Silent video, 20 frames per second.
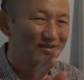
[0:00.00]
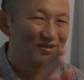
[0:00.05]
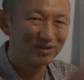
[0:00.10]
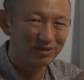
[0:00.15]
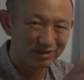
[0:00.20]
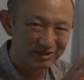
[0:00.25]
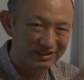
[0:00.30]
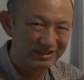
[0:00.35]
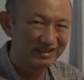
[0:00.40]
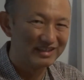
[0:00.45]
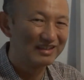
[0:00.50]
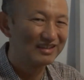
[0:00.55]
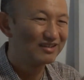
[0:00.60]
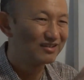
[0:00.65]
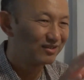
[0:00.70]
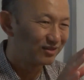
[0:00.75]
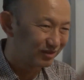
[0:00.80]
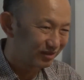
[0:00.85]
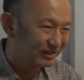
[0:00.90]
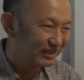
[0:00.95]
ここに、
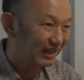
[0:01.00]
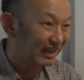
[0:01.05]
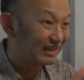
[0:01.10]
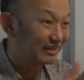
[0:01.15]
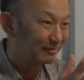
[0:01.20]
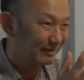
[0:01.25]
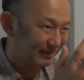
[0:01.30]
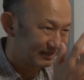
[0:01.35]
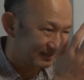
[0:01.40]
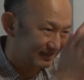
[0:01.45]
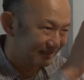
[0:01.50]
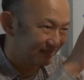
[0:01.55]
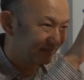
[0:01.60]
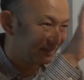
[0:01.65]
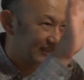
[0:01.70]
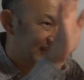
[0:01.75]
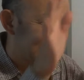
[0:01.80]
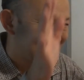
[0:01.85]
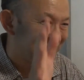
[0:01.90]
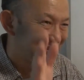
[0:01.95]
ここにあります。
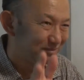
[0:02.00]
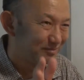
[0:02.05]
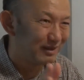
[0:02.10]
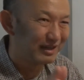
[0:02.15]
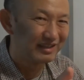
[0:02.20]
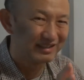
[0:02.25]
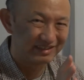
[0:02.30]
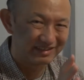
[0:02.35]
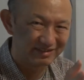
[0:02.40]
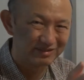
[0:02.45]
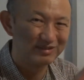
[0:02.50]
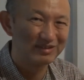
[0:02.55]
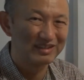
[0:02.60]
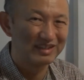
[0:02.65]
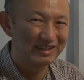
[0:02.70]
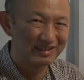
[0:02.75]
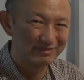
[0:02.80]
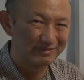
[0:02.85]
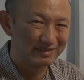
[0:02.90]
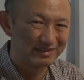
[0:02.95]
私の前に空
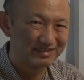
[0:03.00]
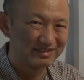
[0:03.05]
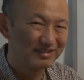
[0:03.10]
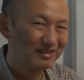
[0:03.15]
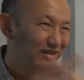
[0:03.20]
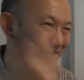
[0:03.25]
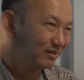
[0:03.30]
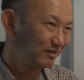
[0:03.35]
気あります。